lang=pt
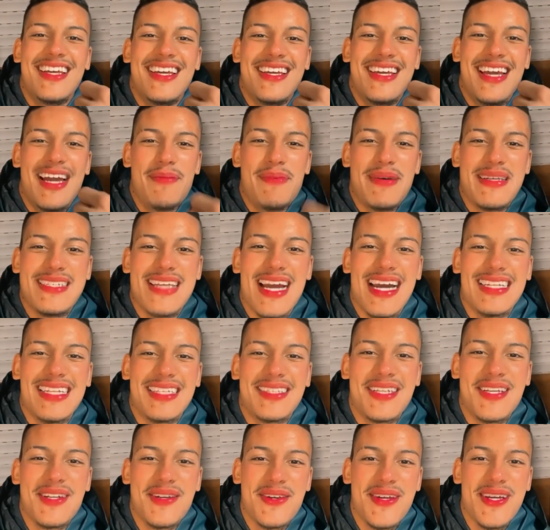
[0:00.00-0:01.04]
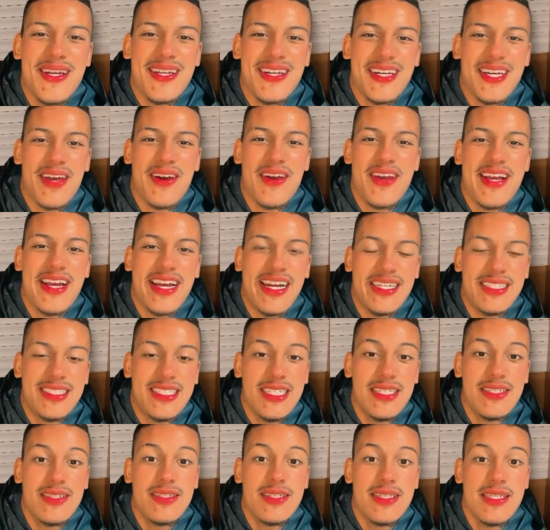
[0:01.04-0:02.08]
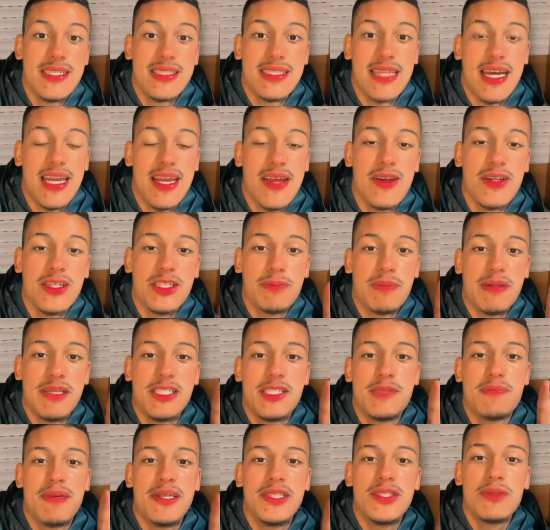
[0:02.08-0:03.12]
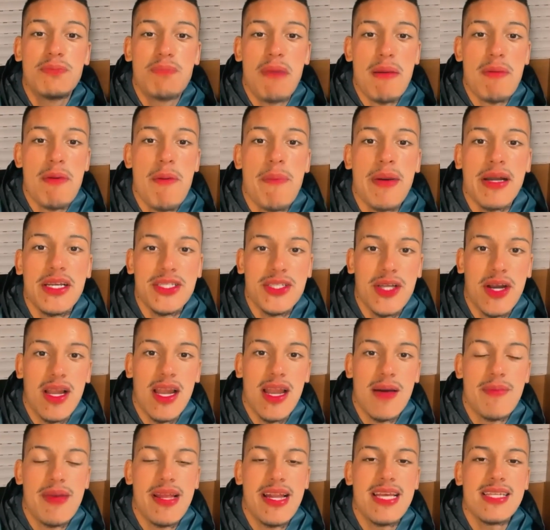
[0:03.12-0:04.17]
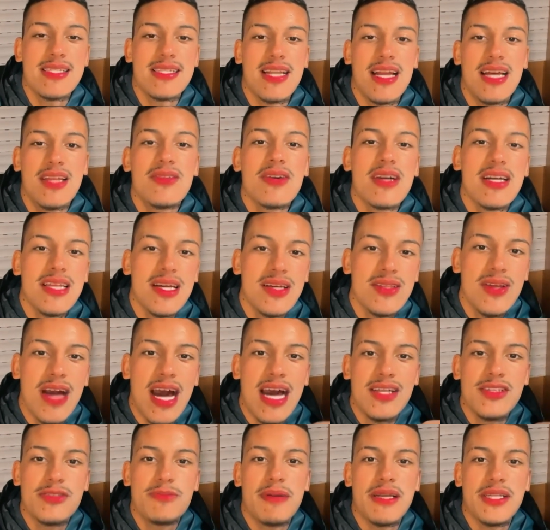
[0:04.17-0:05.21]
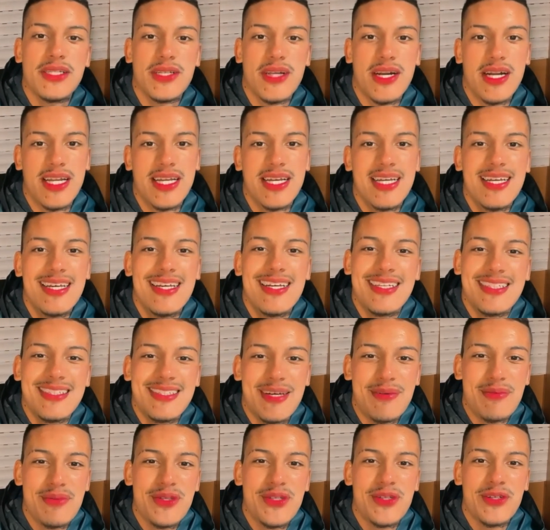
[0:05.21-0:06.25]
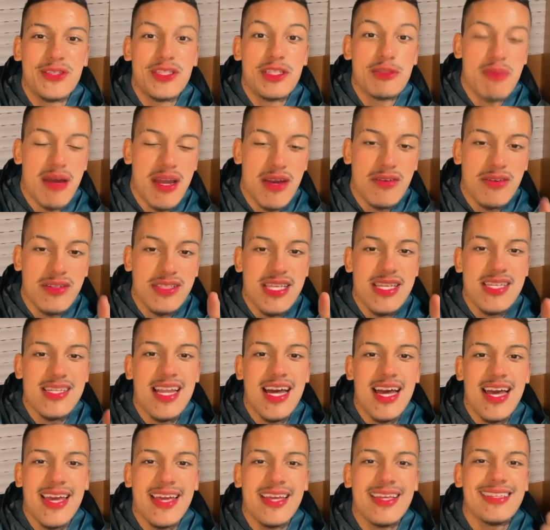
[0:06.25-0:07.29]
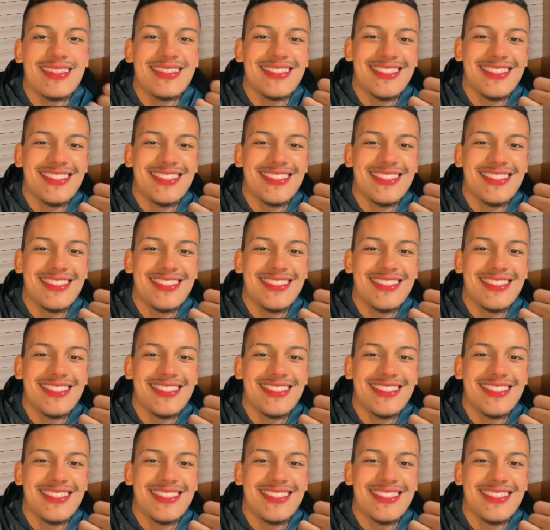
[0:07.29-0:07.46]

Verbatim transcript: E rapaziada, tranquilo? Aqui é o Ricardinho. Estarei hoje participando do Papo Pachola, beleza? Lá no canal da Rádio Pachola. Tamo junto, espero vocês lá, hein?